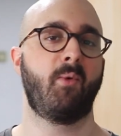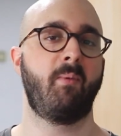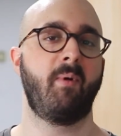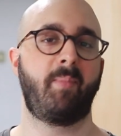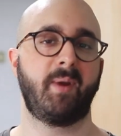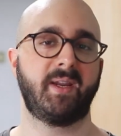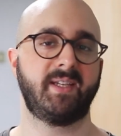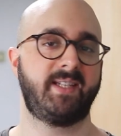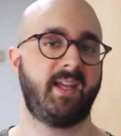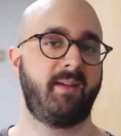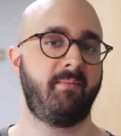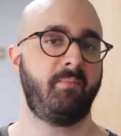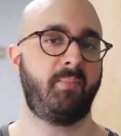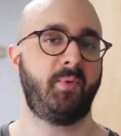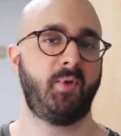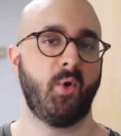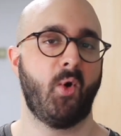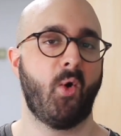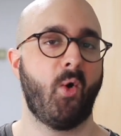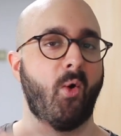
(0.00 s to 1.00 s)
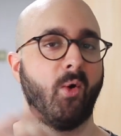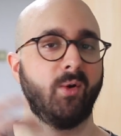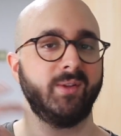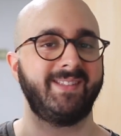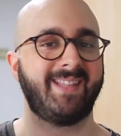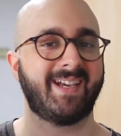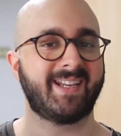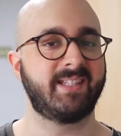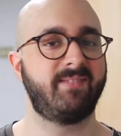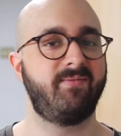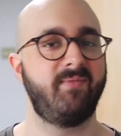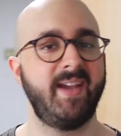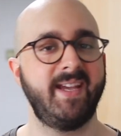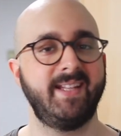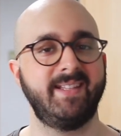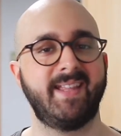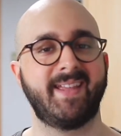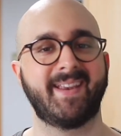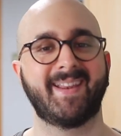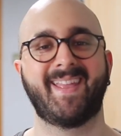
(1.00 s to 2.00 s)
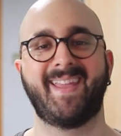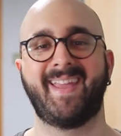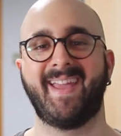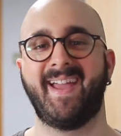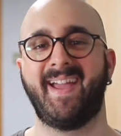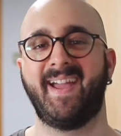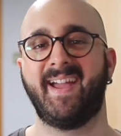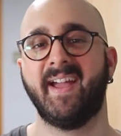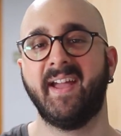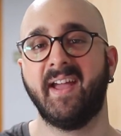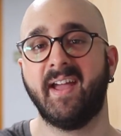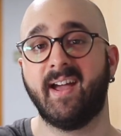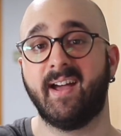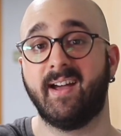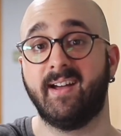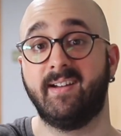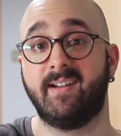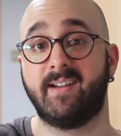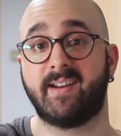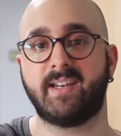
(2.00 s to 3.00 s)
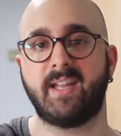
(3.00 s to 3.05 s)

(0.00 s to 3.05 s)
come per esempio Darth Vader che eh,